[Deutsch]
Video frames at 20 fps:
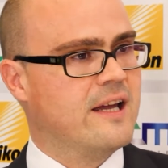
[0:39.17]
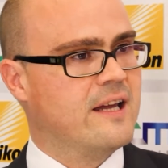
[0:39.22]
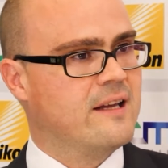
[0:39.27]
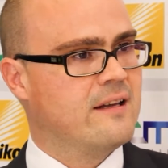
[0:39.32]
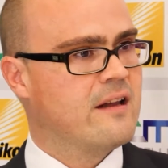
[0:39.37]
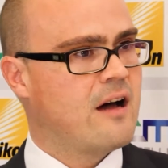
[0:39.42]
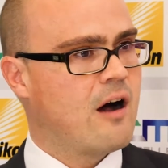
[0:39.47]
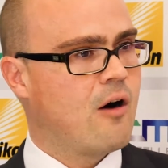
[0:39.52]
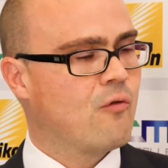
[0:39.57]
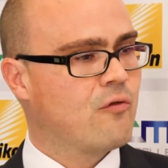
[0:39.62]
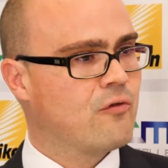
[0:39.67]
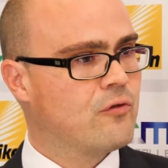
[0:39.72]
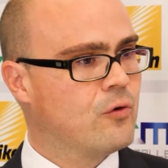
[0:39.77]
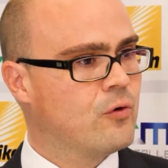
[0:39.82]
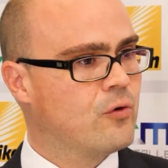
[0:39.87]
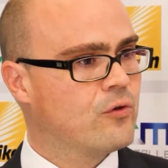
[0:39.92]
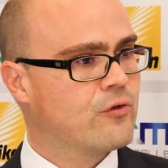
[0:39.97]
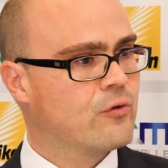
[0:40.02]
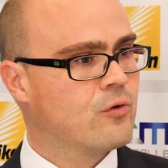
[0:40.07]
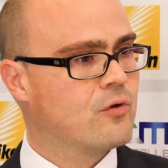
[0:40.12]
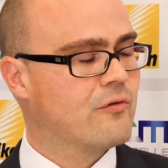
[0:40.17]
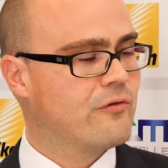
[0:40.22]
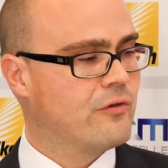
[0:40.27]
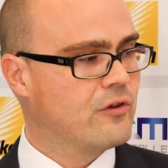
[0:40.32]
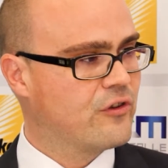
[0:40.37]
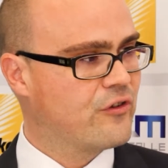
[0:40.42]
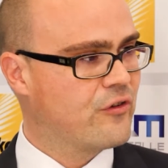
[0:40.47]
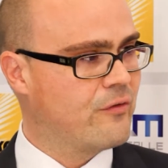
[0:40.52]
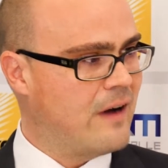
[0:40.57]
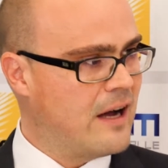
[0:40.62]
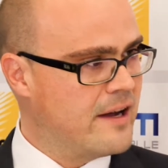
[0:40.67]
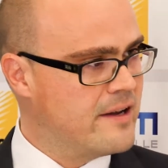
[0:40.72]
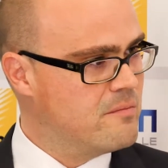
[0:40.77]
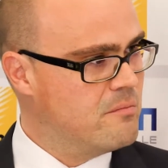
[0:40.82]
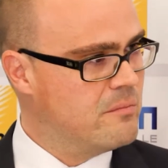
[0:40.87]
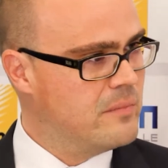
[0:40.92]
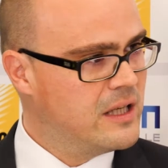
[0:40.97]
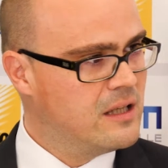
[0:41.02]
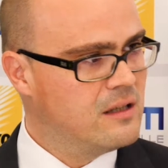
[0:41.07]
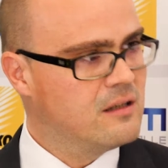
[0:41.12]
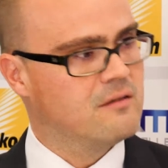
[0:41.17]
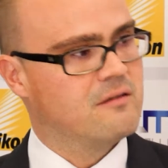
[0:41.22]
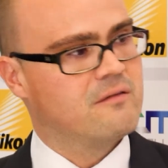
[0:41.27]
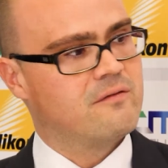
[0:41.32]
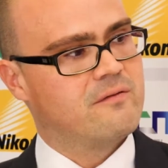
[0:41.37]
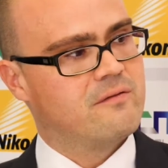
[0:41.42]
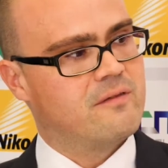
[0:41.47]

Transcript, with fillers: in der Auflösung von 2 mm,